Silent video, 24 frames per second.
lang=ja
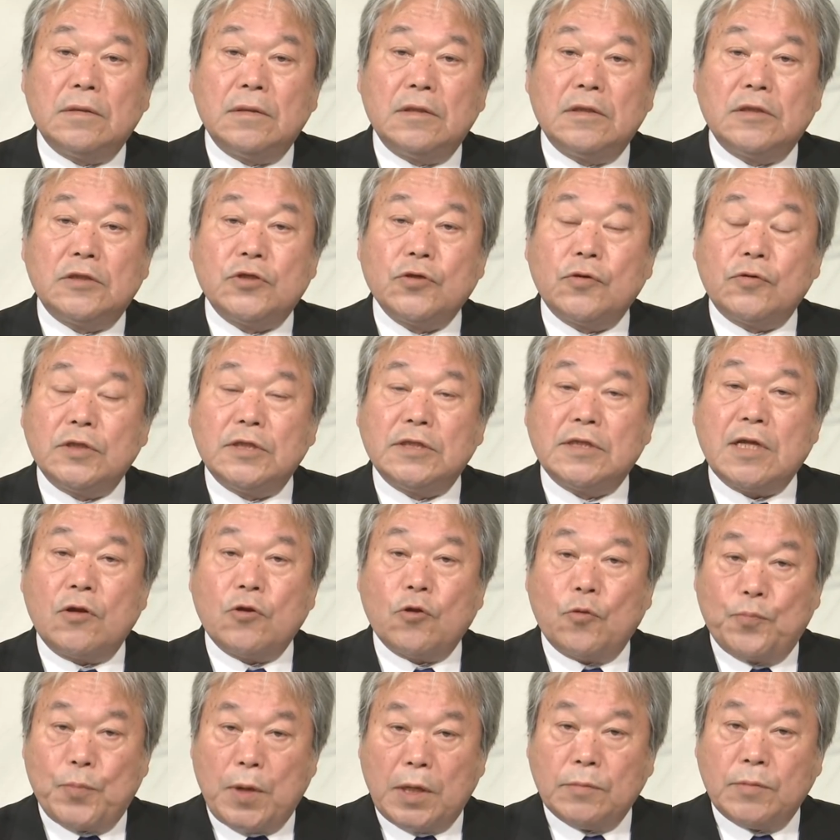1億
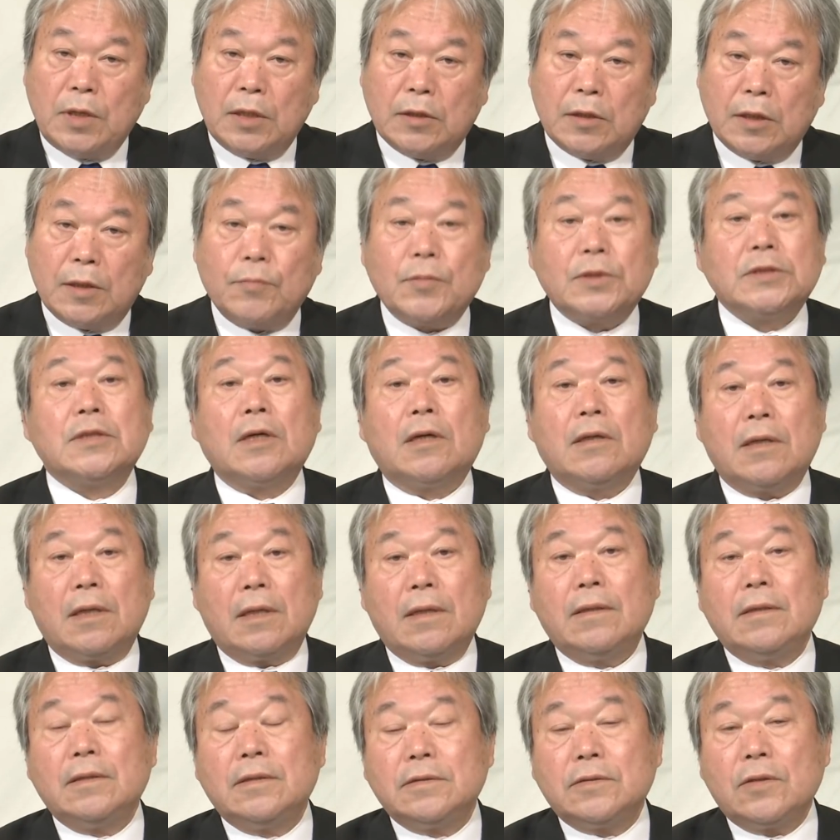2600万って言いましたかね
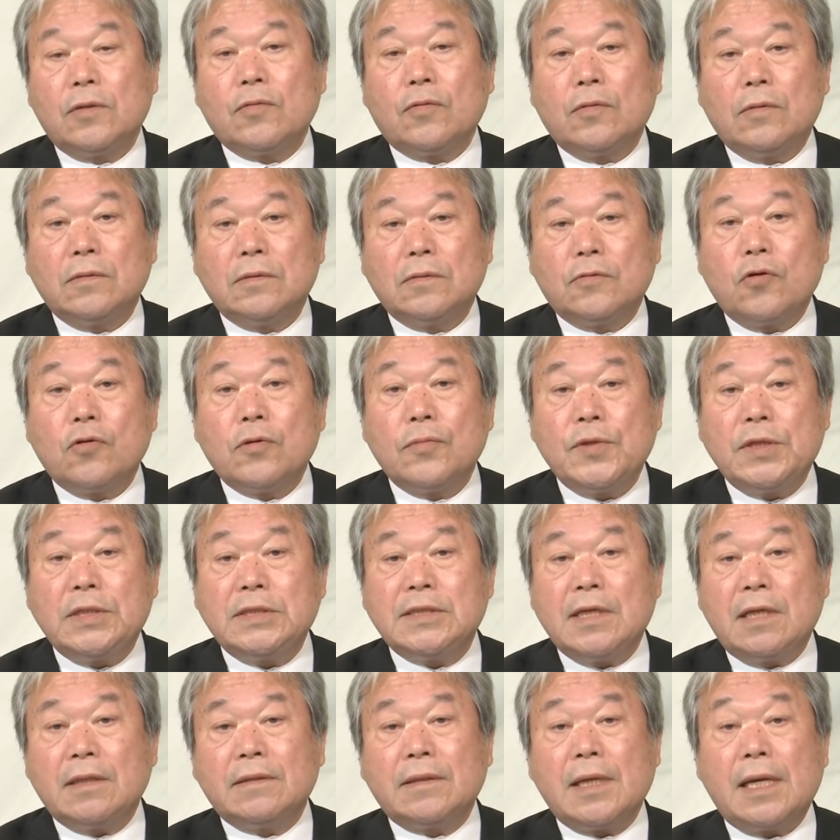その国民
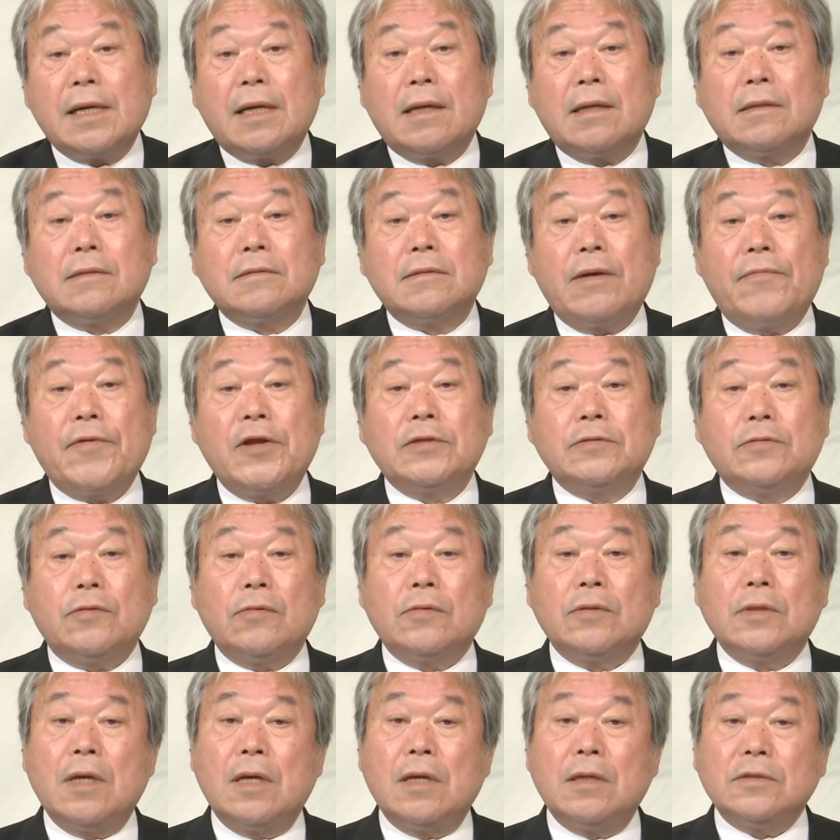全体から比べる
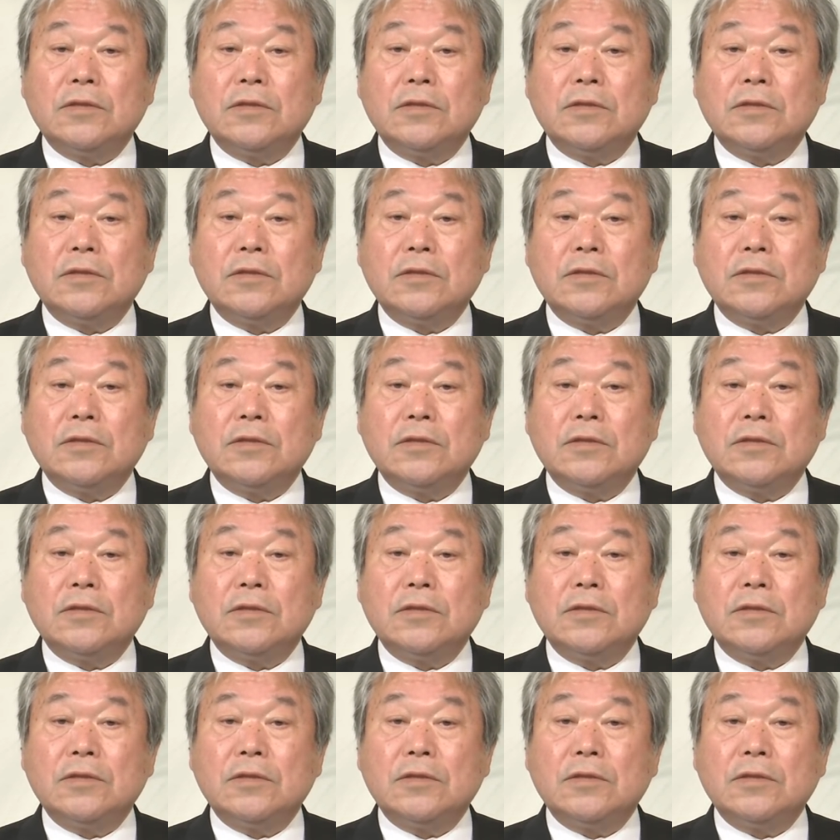と